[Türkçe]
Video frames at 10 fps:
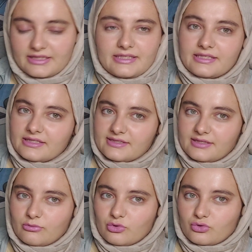Neden
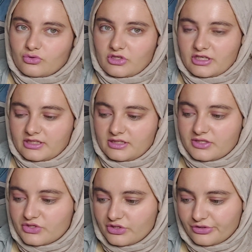izlemiyorsunuz
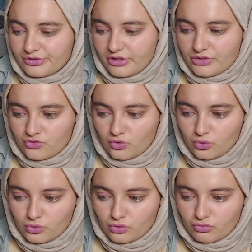arkadaşlar? Aşk
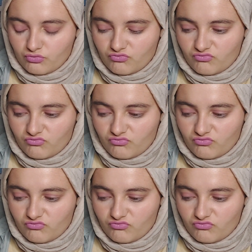olsun.